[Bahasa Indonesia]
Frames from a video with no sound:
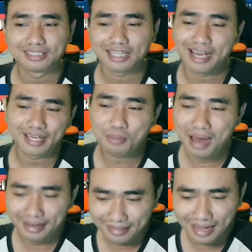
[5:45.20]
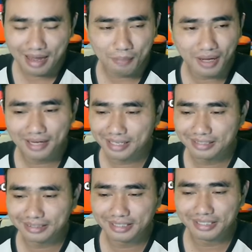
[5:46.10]
kayak gimana apakah
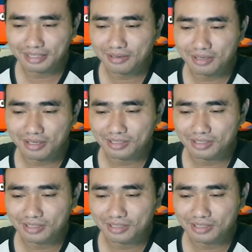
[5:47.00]
nanti uh,